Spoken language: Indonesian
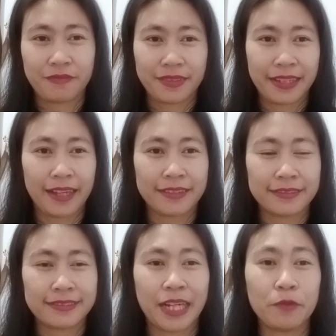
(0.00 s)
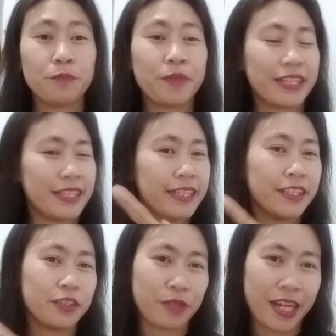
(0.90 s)
Ya, kamu pergi
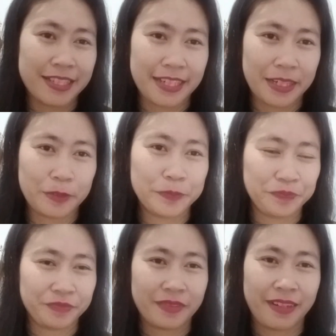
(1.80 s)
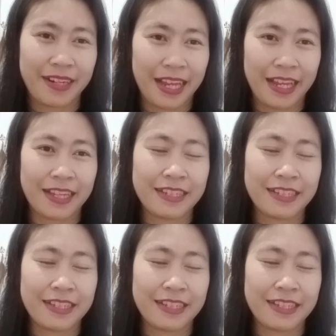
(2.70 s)
gitu aja. Nah,